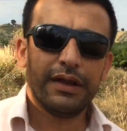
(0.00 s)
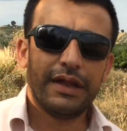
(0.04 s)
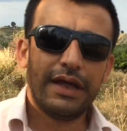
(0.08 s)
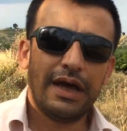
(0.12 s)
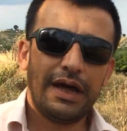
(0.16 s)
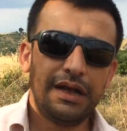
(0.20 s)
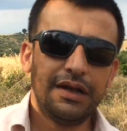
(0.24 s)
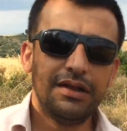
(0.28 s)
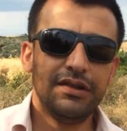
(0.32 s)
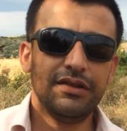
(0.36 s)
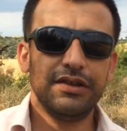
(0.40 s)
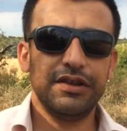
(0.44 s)

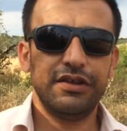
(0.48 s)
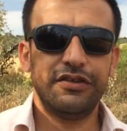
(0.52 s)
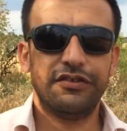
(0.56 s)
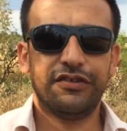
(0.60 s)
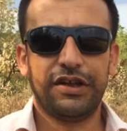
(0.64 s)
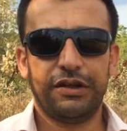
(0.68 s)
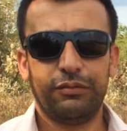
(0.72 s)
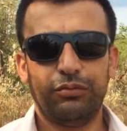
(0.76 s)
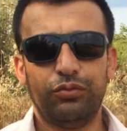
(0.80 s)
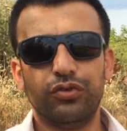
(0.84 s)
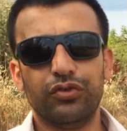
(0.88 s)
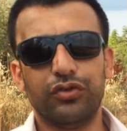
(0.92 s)
Değerli
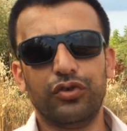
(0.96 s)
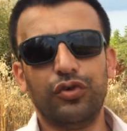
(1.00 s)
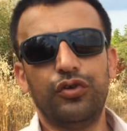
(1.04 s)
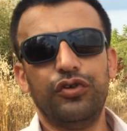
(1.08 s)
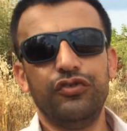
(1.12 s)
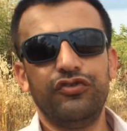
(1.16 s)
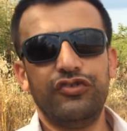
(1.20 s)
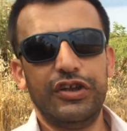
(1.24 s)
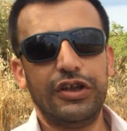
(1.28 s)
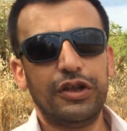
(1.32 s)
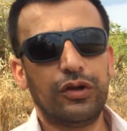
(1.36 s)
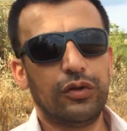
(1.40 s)
izleyiciler burada
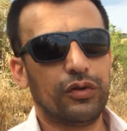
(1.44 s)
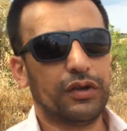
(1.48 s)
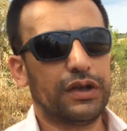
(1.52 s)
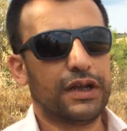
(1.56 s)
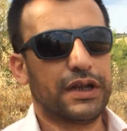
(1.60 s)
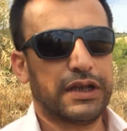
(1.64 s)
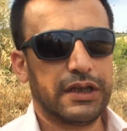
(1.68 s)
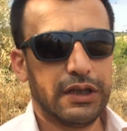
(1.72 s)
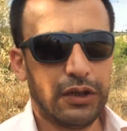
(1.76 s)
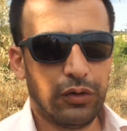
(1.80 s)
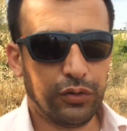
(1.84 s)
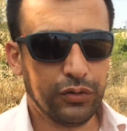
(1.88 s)
öncelikli
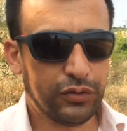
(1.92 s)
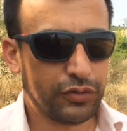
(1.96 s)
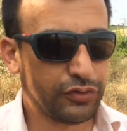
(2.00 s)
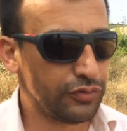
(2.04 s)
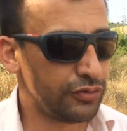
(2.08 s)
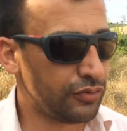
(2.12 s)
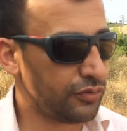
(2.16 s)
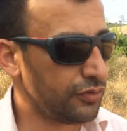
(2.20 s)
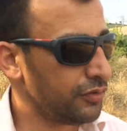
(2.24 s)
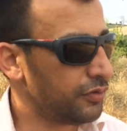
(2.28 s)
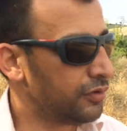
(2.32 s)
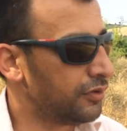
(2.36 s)
olarak ne
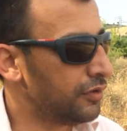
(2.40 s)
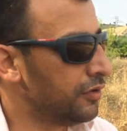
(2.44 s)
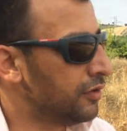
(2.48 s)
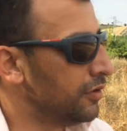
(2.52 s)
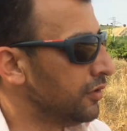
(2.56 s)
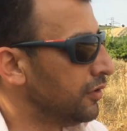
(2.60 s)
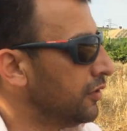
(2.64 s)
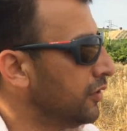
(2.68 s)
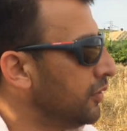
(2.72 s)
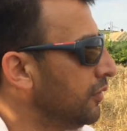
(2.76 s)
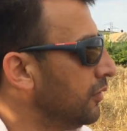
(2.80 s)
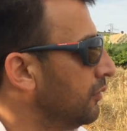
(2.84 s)
olur?
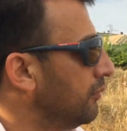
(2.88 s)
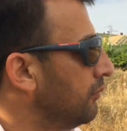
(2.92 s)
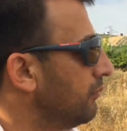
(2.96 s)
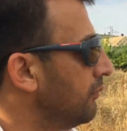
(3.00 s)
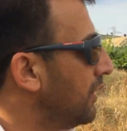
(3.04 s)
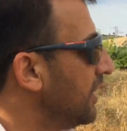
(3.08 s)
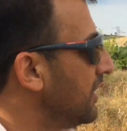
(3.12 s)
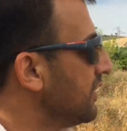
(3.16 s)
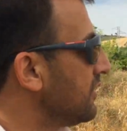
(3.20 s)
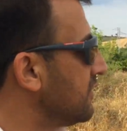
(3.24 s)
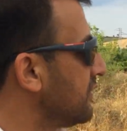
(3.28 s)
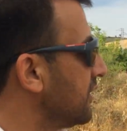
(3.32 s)

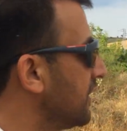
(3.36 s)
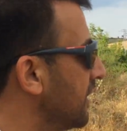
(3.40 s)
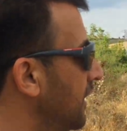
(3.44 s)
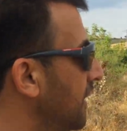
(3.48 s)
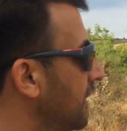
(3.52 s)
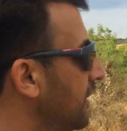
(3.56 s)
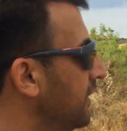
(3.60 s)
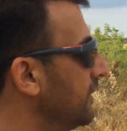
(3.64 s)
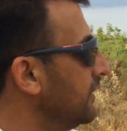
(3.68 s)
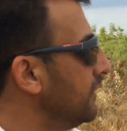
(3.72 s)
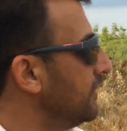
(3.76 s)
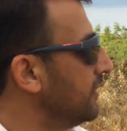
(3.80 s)

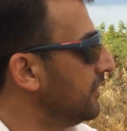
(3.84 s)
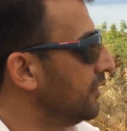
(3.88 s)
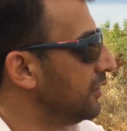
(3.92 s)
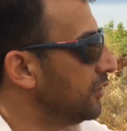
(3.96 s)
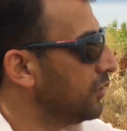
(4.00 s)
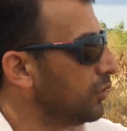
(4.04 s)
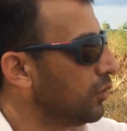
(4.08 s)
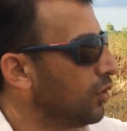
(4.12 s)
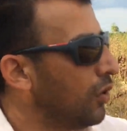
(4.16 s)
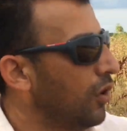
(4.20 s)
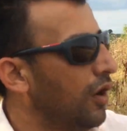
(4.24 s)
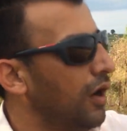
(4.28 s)
manzara,
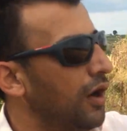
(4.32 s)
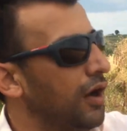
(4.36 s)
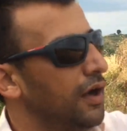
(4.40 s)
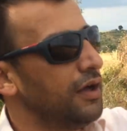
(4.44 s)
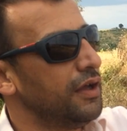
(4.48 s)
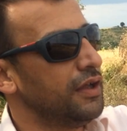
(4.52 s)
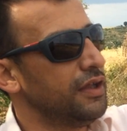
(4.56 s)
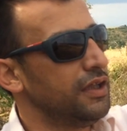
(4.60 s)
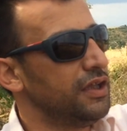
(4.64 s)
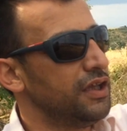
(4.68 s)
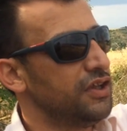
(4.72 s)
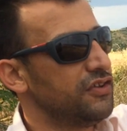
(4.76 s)

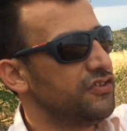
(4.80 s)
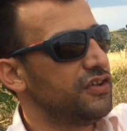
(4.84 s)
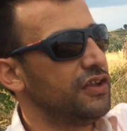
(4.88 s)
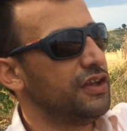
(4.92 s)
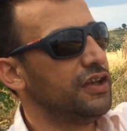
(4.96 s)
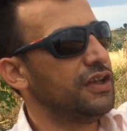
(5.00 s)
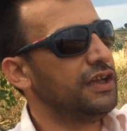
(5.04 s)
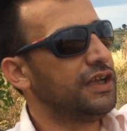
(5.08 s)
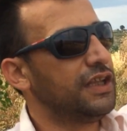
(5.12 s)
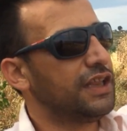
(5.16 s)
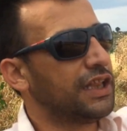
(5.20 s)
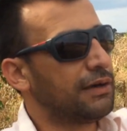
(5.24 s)
doğa,
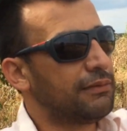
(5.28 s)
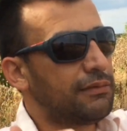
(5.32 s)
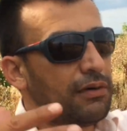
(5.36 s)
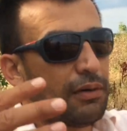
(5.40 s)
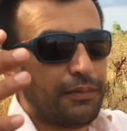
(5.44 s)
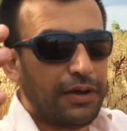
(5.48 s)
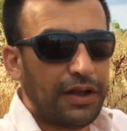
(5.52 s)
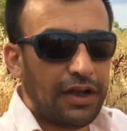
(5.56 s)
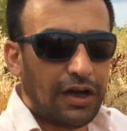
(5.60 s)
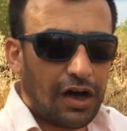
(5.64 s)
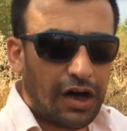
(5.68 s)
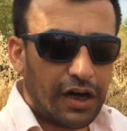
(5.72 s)
yeşillik
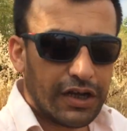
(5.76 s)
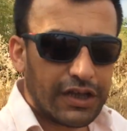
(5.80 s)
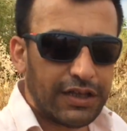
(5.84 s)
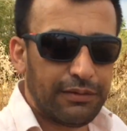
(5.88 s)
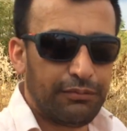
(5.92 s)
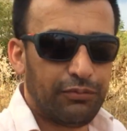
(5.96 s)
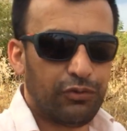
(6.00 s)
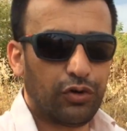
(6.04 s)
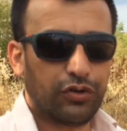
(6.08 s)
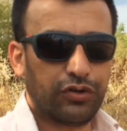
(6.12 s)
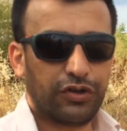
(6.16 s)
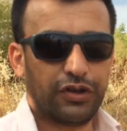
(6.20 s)
tamamen
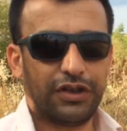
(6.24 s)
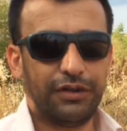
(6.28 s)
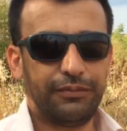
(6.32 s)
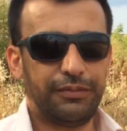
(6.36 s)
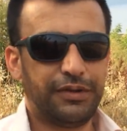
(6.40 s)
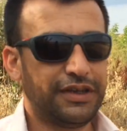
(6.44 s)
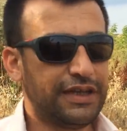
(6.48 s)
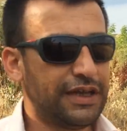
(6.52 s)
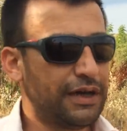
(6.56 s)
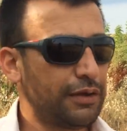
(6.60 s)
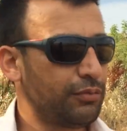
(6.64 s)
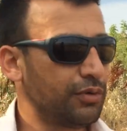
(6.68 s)
hakim
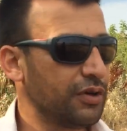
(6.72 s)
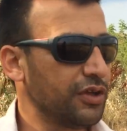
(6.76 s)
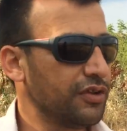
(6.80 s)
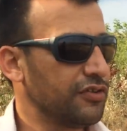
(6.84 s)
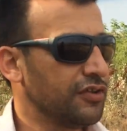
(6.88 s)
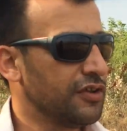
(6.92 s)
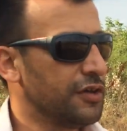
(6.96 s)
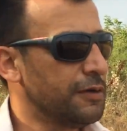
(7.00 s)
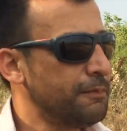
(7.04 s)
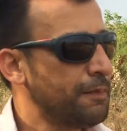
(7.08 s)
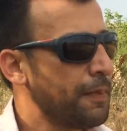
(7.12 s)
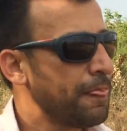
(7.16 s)
noktada bir yer
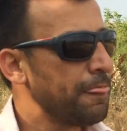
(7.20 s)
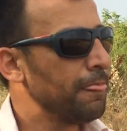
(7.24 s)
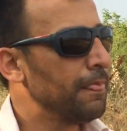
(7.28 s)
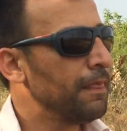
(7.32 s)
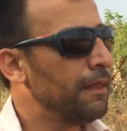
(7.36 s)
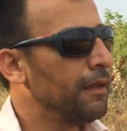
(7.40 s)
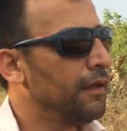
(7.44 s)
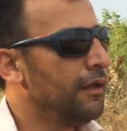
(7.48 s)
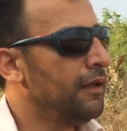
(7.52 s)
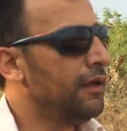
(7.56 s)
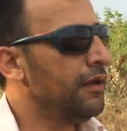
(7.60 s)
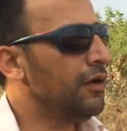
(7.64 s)
burası.
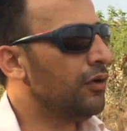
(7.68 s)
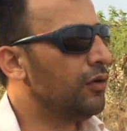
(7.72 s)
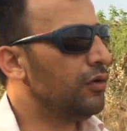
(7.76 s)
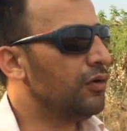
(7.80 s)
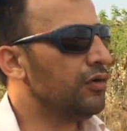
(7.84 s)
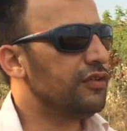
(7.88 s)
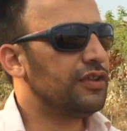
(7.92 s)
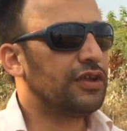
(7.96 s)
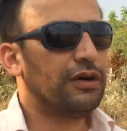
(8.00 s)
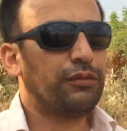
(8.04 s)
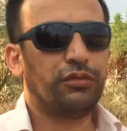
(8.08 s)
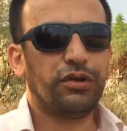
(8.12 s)

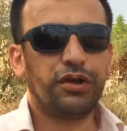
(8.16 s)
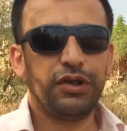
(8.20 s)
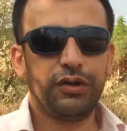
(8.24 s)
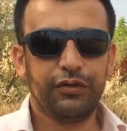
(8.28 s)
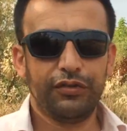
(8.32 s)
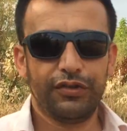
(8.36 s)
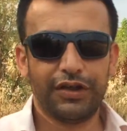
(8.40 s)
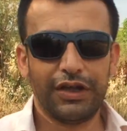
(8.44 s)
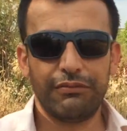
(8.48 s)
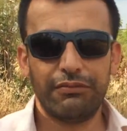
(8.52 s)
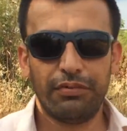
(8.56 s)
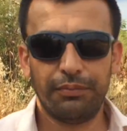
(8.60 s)
O yüzden buraya
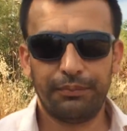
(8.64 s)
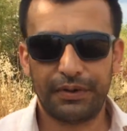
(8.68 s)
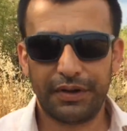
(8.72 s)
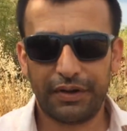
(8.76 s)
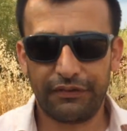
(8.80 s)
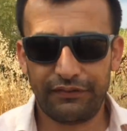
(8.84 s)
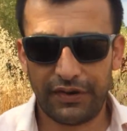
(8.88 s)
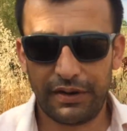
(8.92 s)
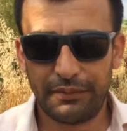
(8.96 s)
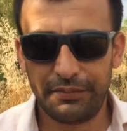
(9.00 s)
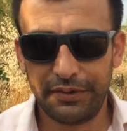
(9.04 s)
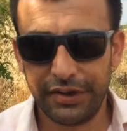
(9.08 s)
güzel bir
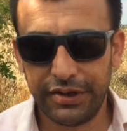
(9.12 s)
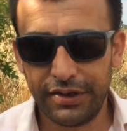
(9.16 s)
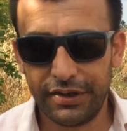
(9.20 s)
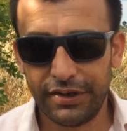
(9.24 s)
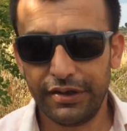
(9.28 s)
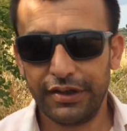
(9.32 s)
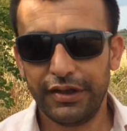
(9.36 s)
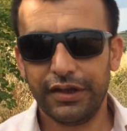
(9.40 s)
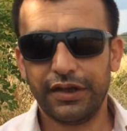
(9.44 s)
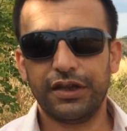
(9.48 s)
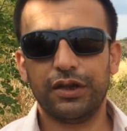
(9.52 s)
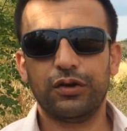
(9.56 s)

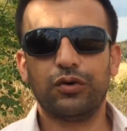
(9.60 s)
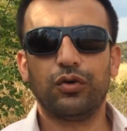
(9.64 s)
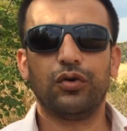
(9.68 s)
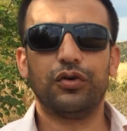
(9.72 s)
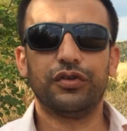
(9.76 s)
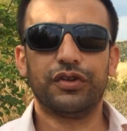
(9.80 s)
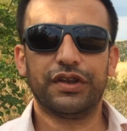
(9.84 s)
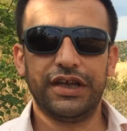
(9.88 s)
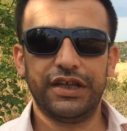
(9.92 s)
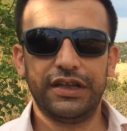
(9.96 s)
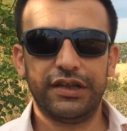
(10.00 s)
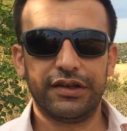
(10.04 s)
prefabrik ya da
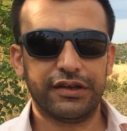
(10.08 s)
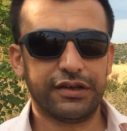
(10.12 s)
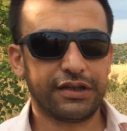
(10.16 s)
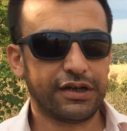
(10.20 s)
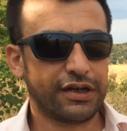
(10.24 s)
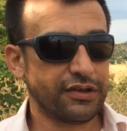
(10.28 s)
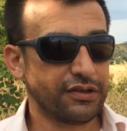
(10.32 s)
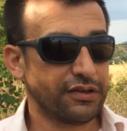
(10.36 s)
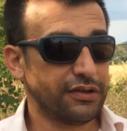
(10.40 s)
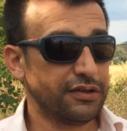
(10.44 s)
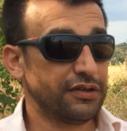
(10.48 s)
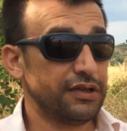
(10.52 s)
konteyner
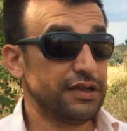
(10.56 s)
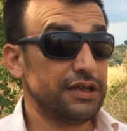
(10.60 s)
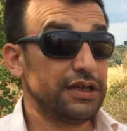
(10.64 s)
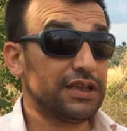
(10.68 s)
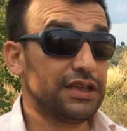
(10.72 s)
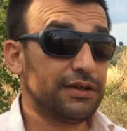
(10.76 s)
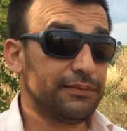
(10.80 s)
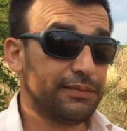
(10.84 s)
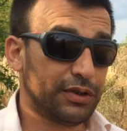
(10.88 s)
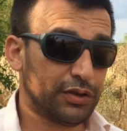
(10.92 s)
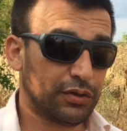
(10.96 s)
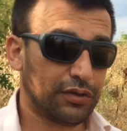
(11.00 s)
tarzı
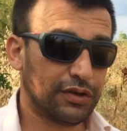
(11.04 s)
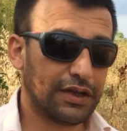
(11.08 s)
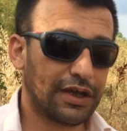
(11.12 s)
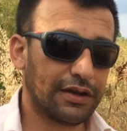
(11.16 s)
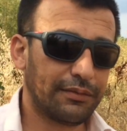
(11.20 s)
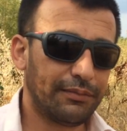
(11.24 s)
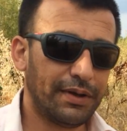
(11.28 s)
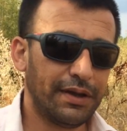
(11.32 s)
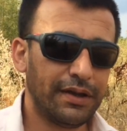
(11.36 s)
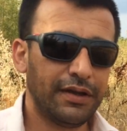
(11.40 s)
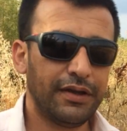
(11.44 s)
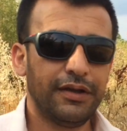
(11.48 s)
ya da
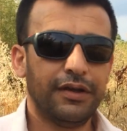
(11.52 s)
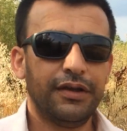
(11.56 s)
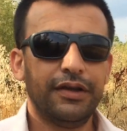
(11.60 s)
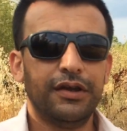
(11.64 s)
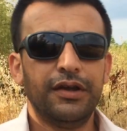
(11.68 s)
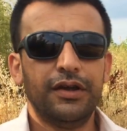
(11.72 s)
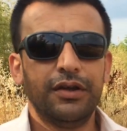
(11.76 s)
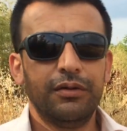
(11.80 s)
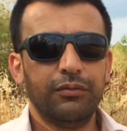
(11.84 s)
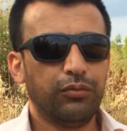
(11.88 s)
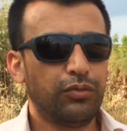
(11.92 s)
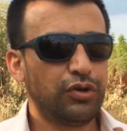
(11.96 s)
betonarme
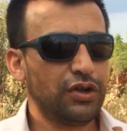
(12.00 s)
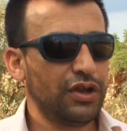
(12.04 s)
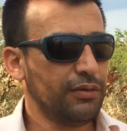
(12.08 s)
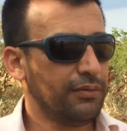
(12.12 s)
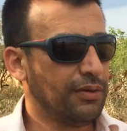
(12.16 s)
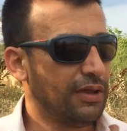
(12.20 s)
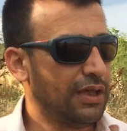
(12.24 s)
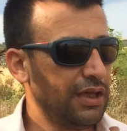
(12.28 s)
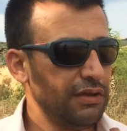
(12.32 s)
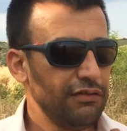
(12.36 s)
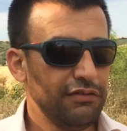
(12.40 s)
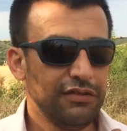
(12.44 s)

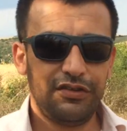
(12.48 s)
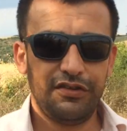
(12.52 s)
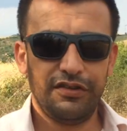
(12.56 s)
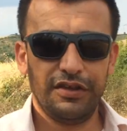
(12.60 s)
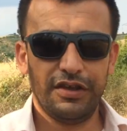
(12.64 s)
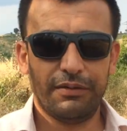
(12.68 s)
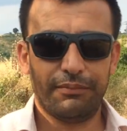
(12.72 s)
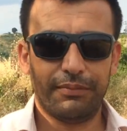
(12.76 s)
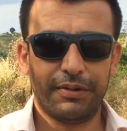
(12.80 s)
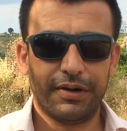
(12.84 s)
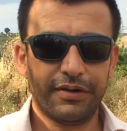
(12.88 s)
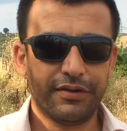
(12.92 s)
buraya bir
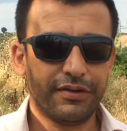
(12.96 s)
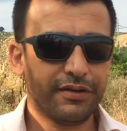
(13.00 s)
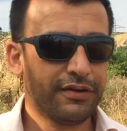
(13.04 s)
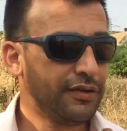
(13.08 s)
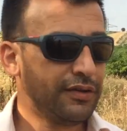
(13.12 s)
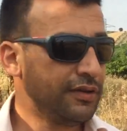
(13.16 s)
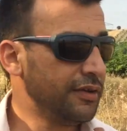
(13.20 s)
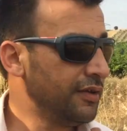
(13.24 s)
evinizi yapar.